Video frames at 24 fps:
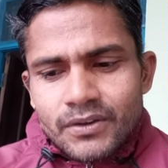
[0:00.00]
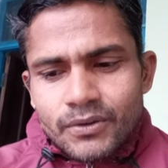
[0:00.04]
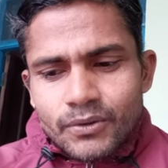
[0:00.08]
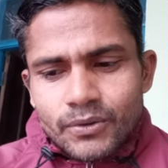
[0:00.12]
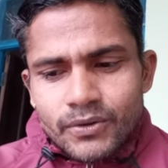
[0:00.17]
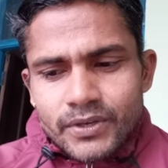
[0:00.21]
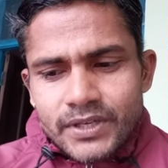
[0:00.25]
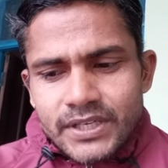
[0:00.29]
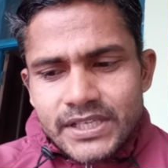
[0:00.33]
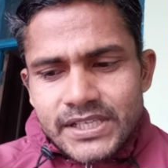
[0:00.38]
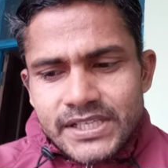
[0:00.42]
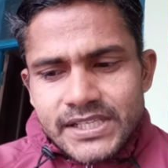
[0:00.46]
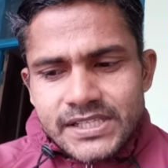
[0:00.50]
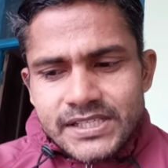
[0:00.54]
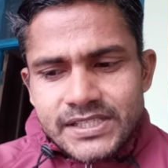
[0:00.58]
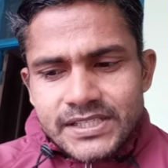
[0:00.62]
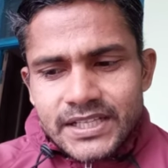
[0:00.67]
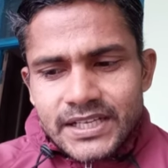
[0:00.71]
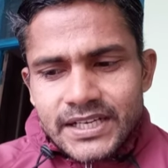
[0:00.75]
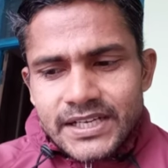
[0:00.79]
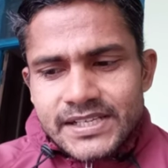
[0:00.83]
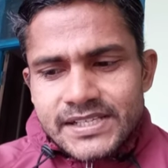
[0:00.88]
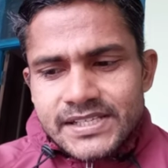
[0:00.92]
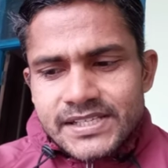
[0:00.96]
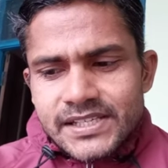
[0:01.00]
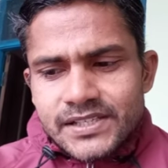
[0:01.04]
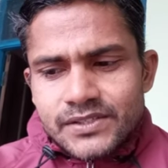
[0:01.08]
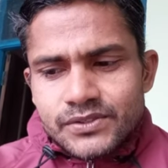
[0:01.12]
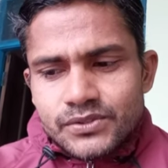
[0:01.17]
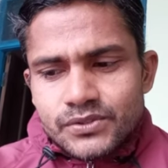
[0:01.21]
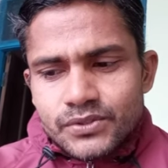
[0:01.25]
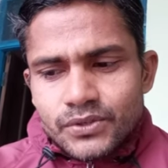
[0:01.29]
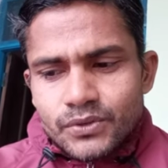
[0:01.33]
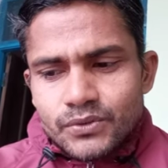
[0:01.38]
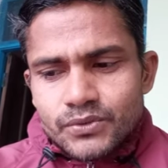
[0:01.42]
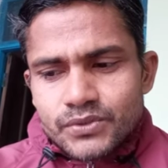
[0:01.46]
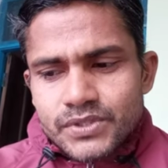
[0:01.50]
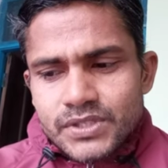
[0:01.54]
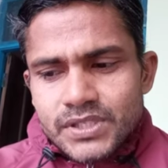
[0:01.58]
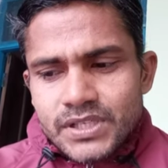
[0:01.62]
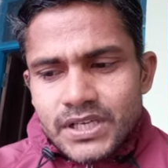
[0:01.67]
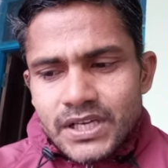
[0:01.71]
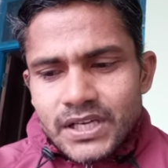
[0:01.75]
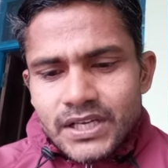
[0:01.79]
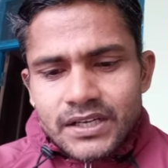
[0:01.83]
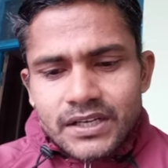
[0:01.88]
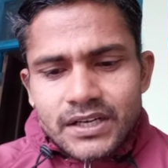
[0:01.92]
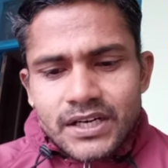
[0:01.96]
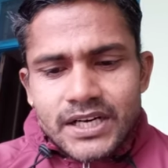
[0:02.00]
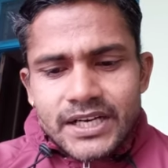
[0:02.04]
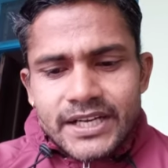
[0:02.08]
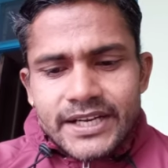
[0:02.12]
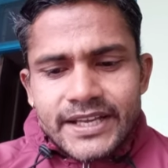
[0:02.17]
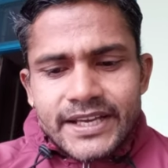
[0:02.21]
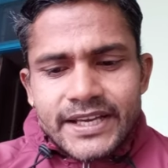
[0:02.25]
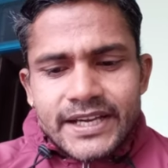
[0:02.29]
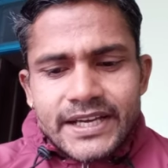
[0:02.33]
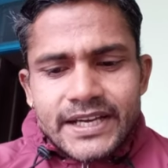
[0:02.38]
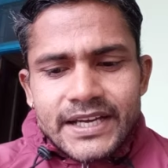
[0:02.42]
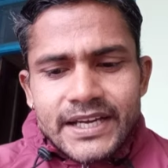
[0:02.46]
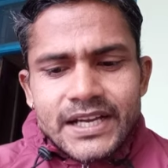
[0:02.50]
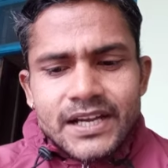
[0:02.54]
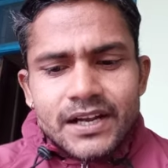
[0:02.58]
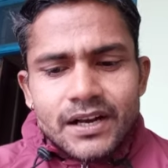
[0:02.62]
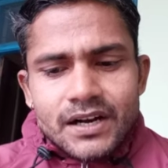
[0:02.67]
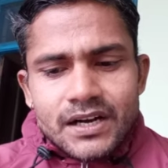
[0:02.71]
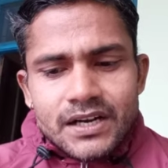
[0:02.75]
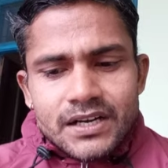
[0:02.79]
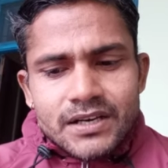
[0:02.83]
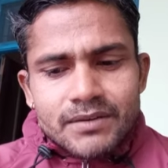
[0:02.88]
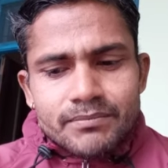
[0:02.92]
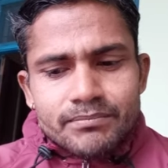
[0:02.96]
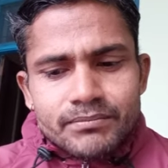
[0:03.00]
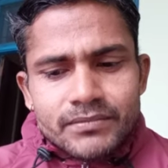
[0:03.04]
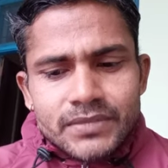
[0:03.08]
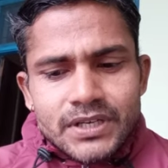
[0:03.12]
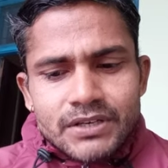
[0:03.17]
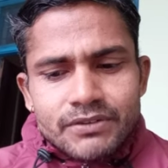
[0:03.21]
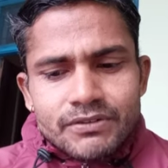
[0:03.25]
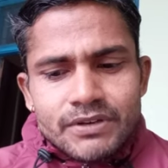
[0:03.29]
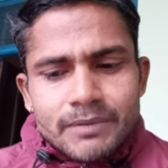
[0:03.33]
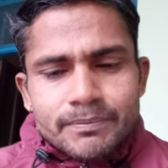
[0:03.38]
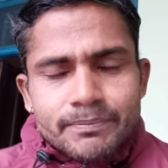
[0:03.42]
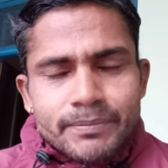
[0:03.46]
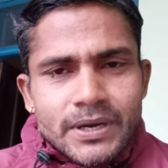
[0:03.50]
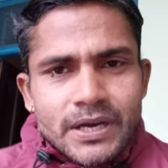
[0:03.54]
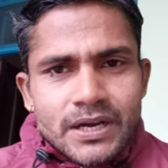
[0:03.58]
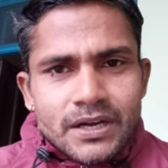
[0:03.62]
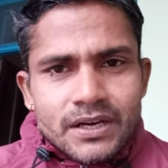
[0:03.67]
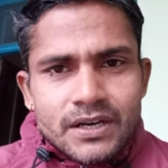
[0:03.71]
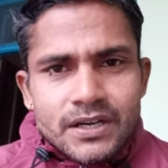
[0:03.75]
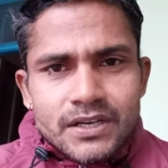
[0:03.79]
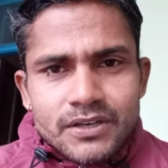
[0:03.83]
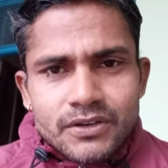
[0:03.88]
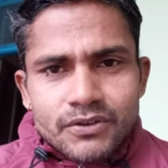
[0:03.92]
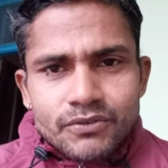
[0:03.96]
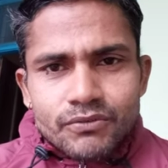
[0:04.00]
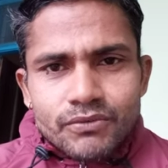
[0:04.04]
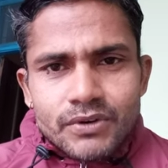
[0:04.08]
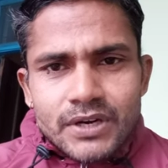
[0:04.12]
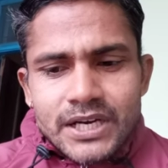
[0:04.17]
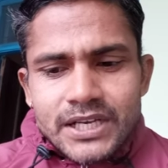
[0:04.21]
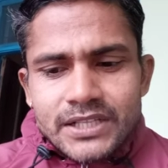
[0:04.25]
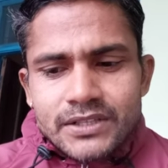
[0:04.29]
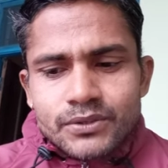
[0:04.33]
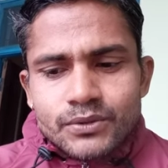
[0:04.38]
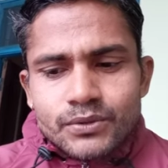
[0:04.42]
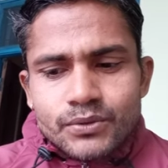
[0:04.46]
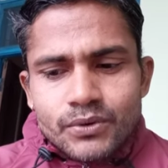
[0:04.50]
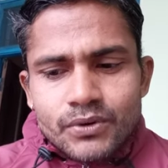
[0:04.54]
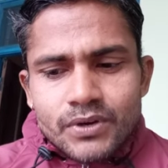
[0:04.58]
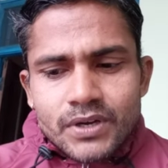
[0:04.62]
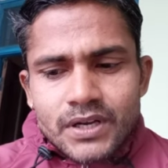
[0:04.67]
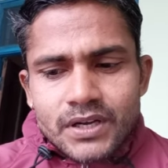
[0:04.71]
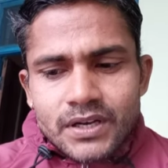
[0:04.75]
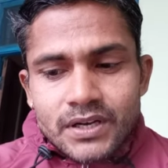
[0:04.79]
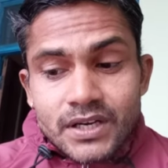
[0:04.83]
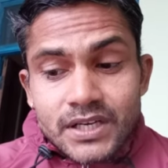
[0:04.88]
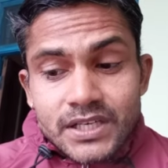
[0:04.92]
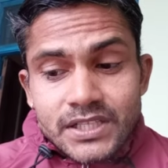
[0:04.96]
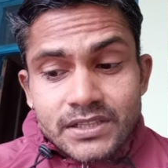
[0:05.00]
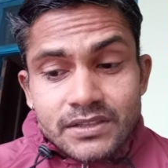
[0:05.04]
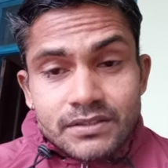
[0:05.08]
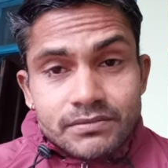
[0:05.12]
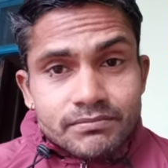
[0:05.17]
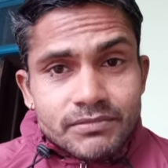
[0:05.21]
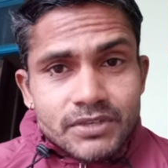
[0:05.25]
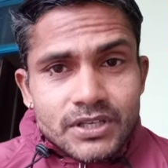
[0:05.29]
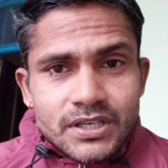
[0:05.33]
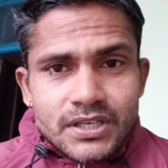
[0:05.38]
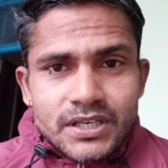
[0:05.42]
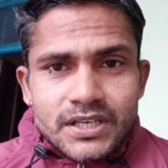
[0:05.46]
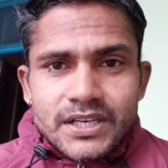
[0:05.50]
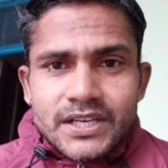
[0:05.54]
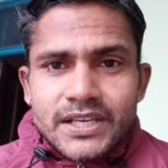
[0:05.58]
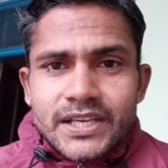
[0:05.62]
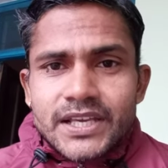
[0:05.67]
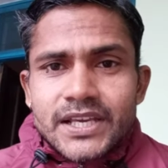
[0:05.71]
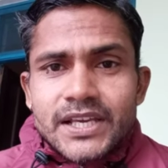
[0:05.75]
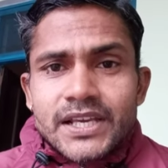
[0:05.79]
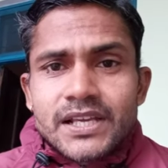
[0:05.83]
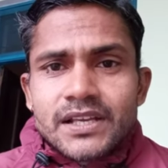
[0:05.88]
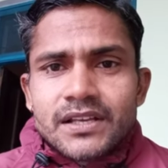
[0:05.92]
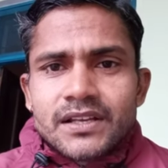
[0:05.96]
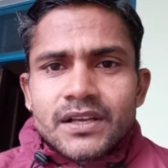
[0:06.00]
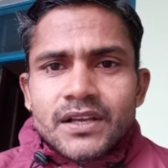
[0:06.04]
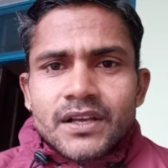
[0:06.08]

और इस तरह से जो उसका कार्य है आडंबर व पाखंडवाद को खत्म करके